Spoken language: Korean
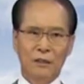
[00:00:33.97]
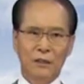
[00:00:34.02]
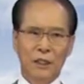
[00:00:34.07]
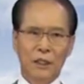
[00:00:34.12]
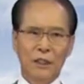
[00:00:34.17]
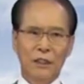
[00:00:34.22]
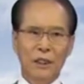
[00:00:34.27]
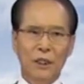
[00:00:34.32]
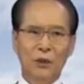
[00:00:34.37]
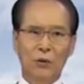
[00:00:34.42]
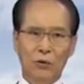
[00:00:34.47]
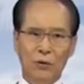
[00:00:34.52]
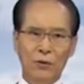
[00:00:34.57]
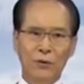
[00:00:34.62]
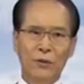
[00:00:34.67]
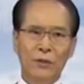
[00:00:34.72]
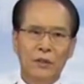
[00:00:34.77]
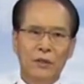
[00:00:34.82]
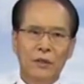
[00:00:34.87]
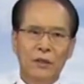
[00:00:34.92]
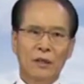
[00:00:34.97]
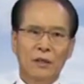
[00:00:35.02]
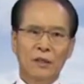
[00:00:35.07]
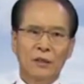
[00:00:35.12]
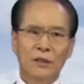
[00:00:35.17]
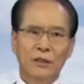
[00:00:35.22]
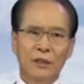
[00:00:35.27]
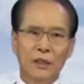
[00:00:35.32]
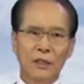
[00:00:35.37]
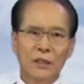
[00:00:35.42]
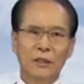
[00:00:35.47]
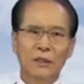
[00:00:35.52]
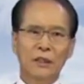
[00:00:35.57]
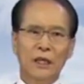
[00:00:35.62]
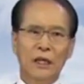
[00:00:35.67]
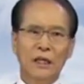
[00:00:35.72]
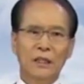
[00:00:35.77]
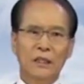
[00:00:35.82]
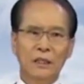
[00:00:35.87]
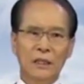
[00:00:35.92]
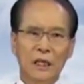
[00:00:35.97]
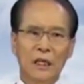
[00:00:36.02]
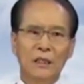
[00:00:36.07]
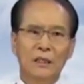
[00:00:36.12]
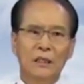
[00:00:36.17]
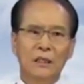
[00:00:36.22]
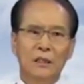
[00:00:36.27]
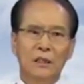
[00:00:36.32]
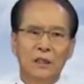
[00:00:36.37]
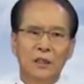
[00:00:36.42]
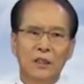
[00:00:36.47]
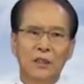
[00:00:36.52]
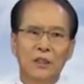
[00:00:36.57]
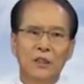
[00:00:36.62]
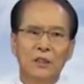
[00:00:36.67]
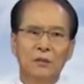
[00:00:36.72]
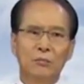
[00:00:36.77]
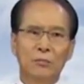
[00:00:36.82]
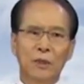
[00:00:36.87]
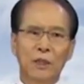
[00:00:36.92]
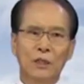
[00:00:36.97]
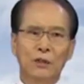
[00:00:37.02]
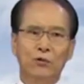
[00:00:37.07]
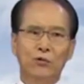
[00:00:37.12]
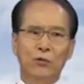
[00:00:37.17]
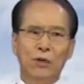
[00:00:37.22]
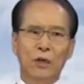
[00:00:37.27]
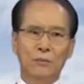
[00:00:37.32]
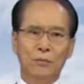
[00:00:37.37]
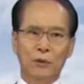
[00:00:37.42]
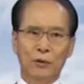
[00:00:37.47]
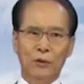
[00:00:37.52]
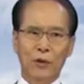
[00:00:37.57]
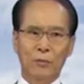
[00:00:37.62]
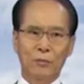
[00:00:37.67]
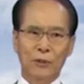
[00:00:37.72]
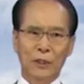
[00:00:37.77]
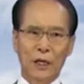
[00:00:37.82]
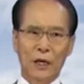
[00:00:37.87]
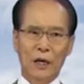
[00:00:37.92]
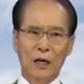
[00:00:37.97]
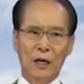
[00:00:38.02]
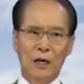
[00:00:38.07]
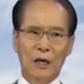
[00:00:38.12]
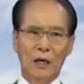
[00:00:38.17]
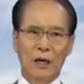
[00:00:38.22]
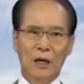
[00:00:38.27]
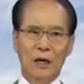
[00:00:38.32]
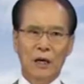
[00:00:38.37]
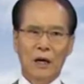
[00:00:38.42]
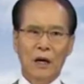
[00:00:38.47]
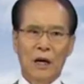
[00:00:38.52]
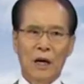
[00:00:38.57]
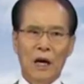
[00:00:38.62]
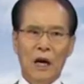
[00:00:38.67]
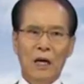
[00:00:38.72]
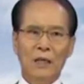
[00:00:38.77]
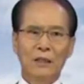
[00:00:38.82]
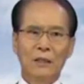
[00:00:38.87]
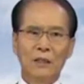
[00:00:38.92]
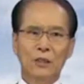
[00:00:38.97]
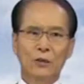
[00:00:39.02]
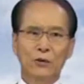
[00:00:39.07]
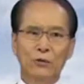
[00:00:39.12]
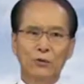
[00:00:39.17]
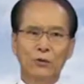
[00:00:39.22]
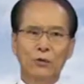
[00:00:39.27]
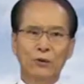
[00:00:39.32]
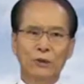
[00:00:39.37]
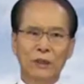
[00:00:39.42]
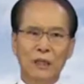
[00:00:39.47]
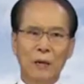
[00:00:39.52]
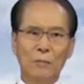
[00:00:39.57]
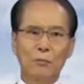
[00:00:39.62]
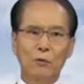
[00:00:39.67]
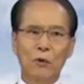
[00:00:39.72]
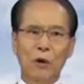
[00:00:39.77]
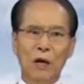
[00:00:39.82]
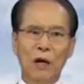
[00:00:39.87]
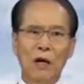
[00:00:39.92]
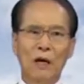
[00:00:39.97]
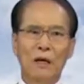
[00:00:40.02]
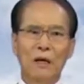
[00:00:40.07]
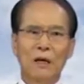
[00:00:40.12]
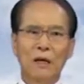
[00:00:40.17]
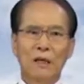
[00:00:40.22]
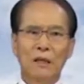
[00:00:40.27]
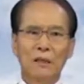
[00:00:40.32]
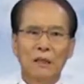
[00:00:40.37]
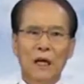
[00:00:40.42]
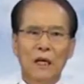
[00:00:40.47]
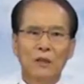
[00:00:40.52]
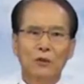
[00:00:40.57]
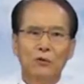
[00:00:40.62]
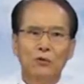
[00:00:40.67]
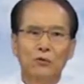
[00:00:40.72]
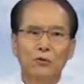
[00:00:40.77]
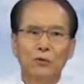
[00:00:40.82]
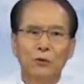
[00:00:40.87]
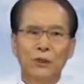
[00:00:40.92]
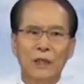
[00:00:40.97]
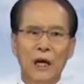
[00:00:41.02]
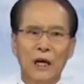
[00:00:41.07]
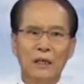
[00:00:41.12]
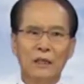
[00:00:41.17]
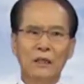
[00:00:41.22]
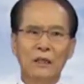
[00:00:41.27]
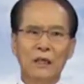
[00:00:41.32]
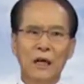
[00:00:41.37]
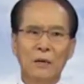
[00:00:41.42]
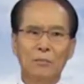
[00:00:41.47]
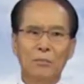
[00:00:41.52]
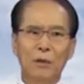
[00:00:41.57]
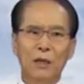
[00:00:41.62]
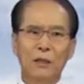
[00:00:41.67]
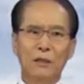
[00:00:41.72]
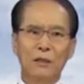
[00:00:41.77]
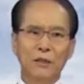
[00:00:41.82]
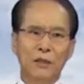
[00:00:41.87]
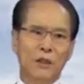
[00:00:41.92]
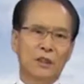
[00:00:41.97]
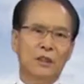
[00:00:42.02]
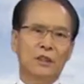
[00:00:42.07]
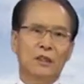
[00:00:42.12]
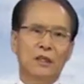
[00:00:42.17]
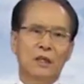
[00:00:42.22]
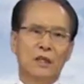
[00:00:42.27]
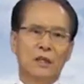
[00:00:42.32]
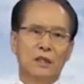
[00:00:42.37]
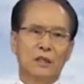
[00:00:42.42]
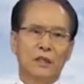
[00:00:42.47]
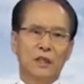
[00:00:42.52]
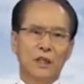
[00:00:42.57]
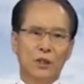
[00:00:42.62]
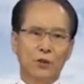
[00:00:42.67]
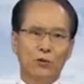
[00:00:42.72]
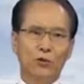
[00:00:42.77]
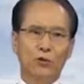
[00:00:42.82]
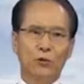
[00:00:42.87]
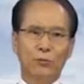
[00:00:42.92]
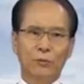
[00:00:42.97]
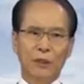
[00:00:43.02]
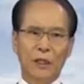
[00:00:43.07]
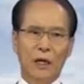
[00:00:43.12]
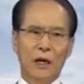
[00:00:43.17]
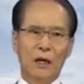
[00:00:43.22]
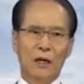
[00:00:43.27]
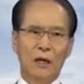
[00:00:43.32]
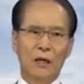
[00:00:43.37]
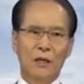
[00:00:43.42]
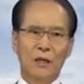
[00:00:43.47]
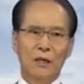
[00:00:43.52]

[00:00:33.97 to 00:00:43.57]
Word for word: 셋째로는 성장 기간 21수가 필요합니다. 하늘수 3과 땅수 4를 합한 것이 7수입니다.